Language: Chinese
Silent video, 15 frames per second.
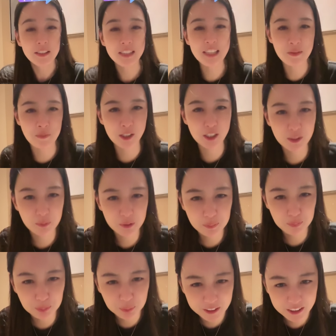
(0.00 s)
你们是不是
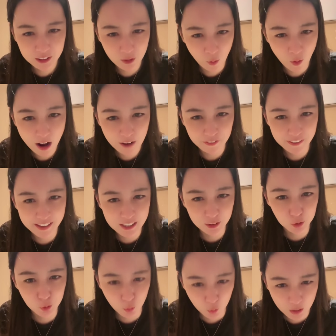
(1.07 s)
不听话，非要
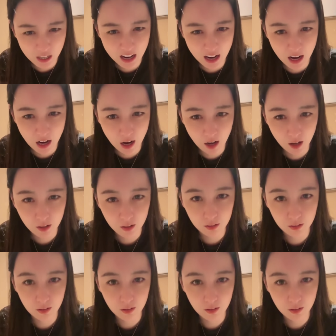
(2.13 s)
送啊？